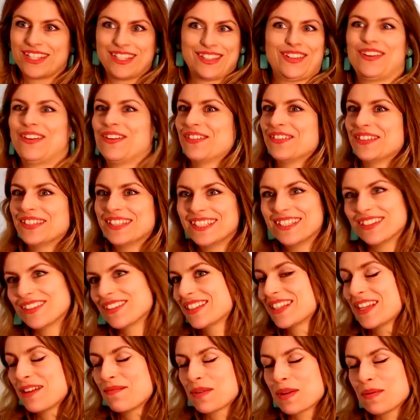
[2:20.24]
j'ai trop envie
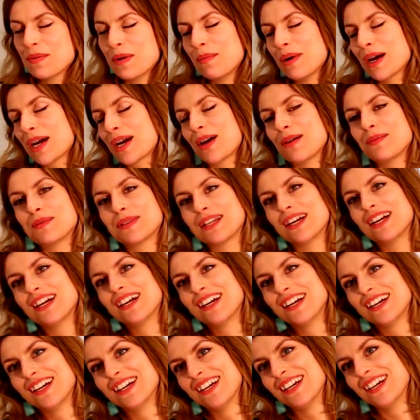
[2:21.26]
d'appeler ma marque comme ça.
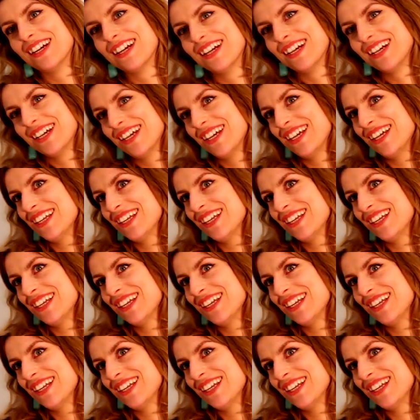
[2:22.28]
Fan